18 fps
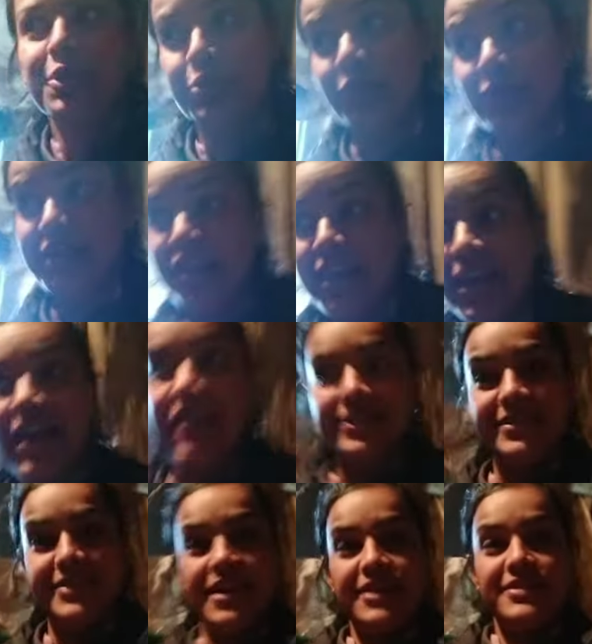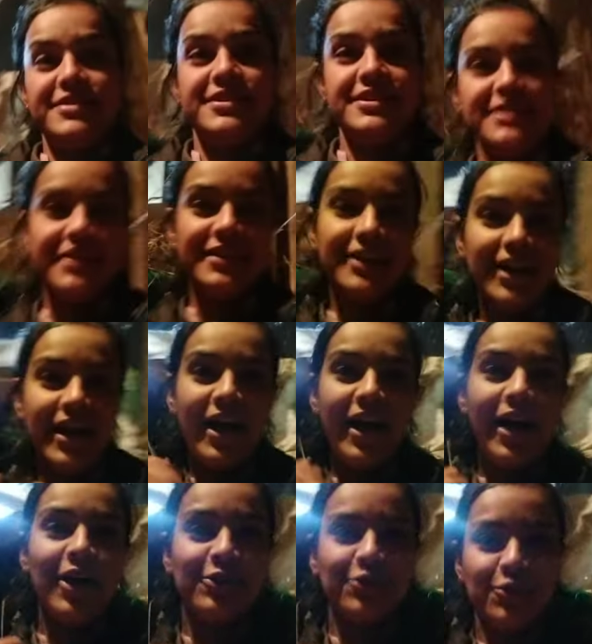तो ये है जी आज,
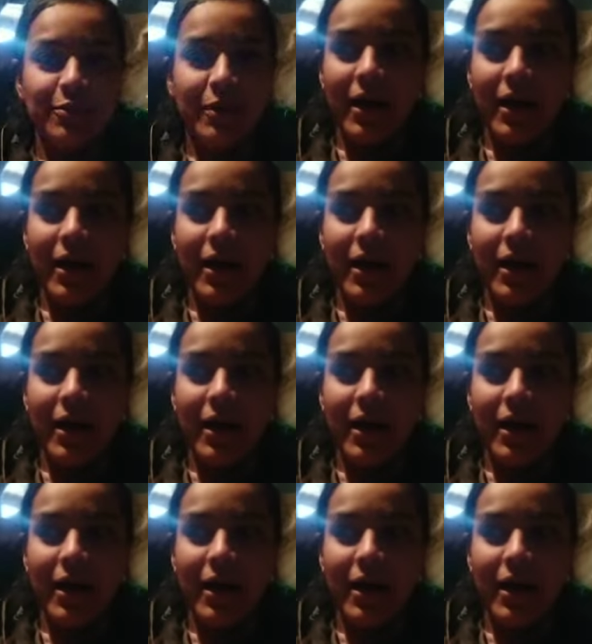आज तो